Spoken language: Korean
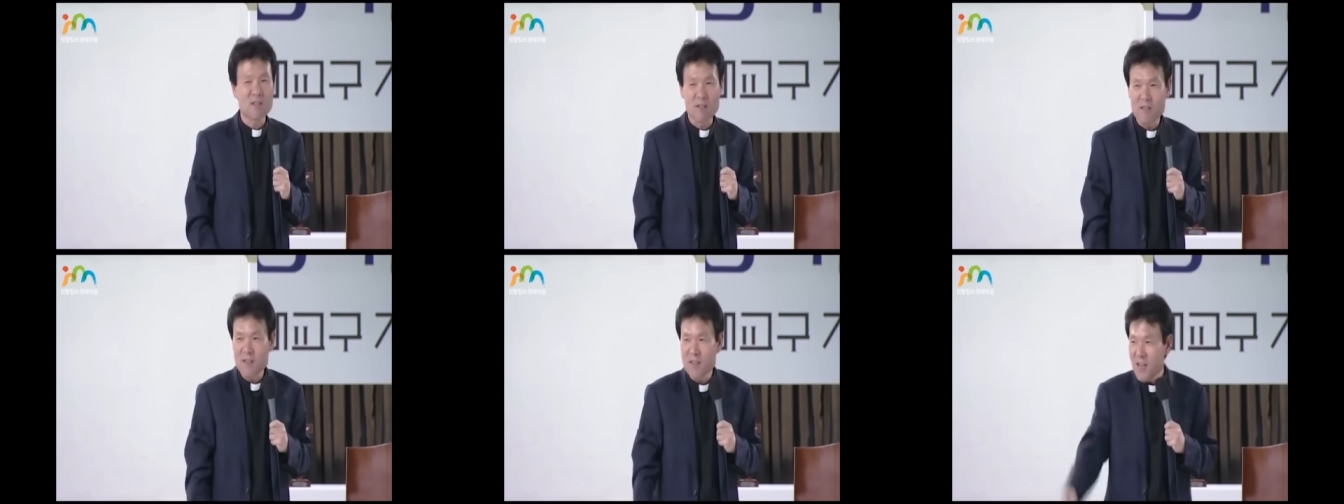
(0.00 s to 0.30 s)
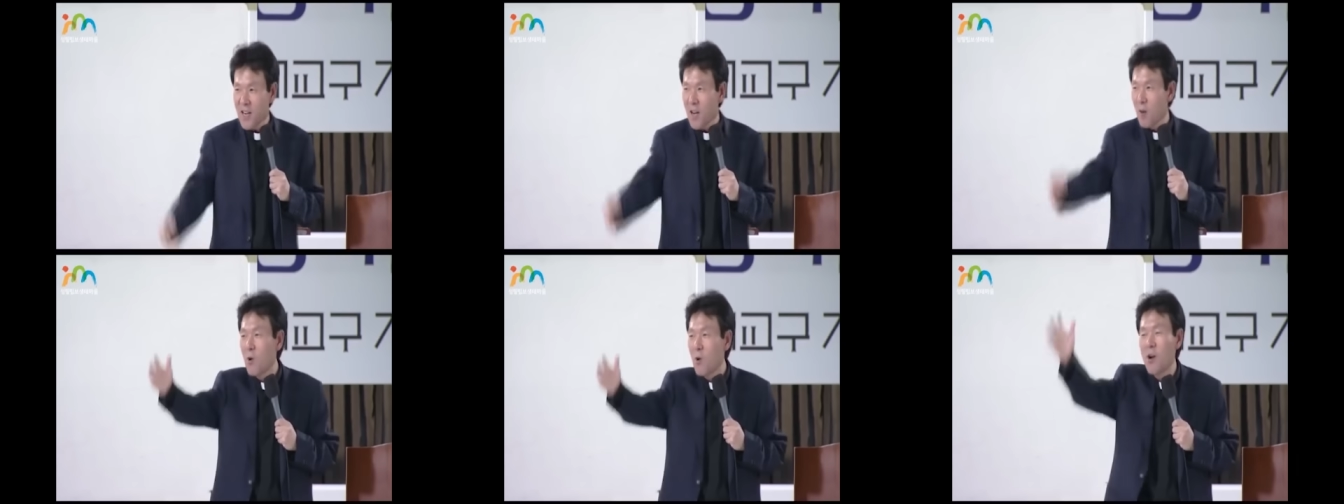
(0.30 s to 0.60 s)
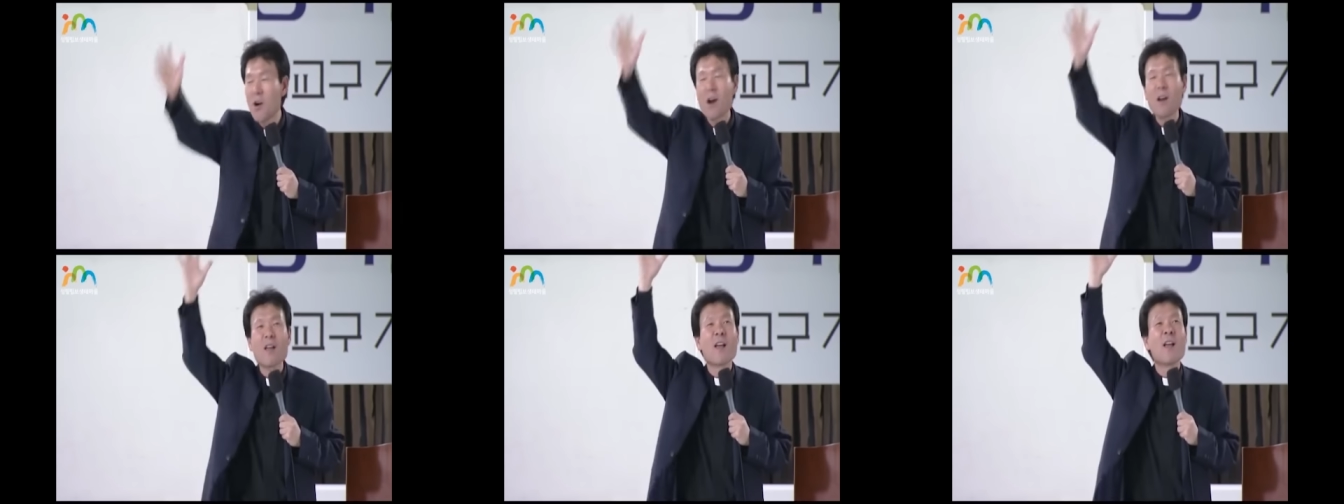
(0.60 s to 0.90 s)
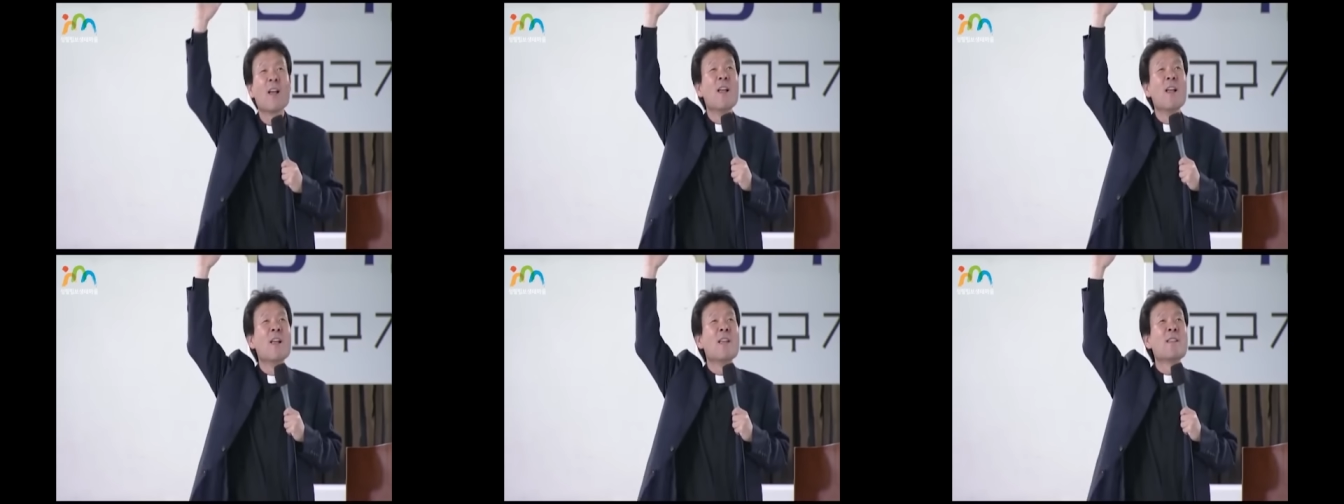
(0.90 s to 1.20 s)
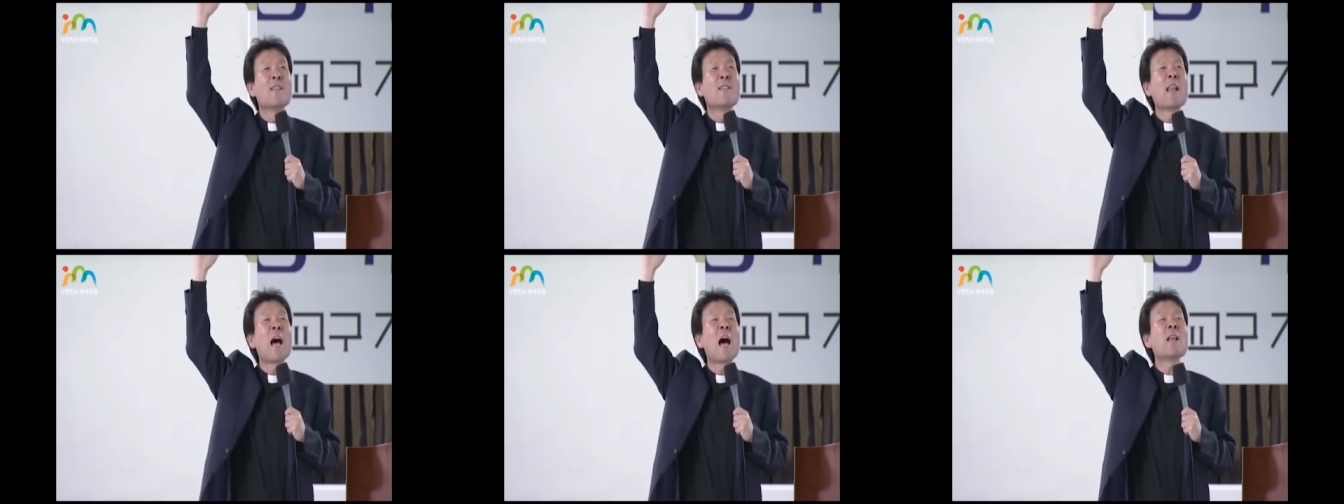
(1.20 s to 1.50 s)
그러니까 뭐라 그래?
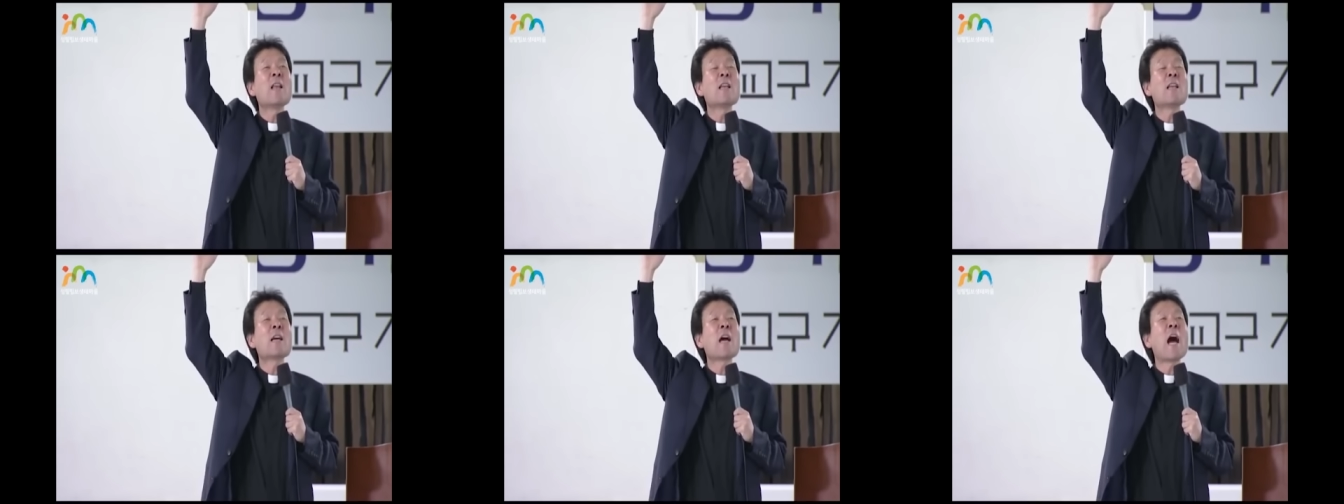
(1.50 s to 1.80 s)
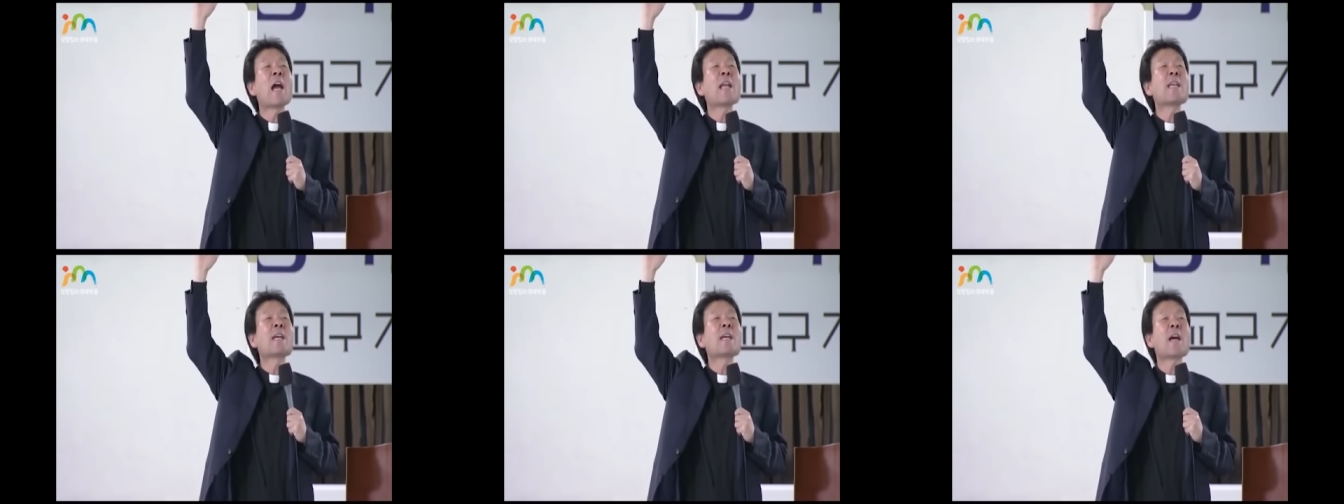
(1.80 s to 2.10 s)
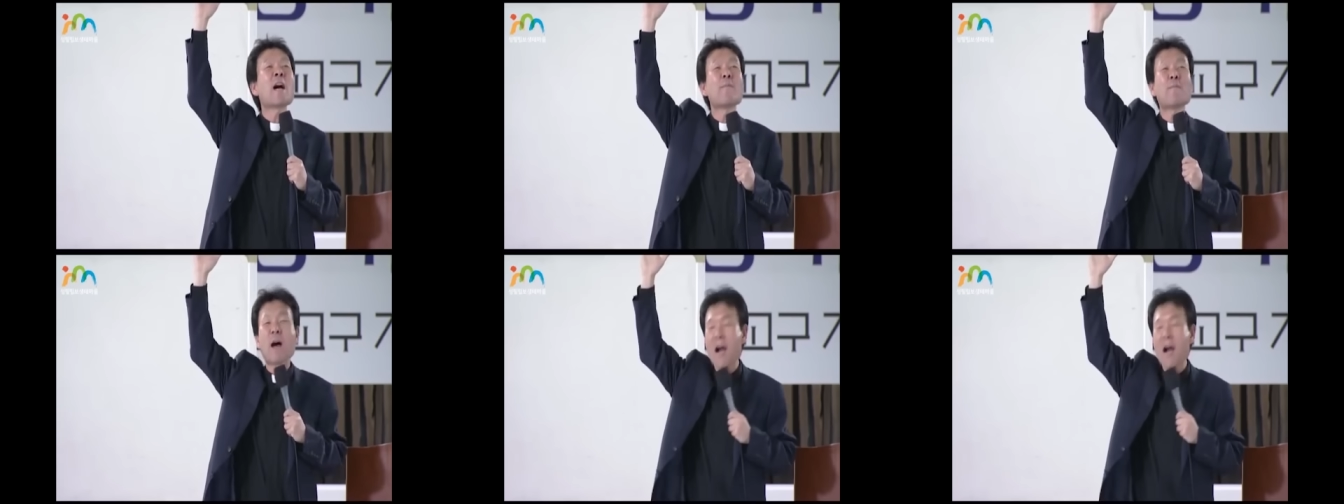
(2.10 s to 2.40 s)
난리가 아닌가 봐.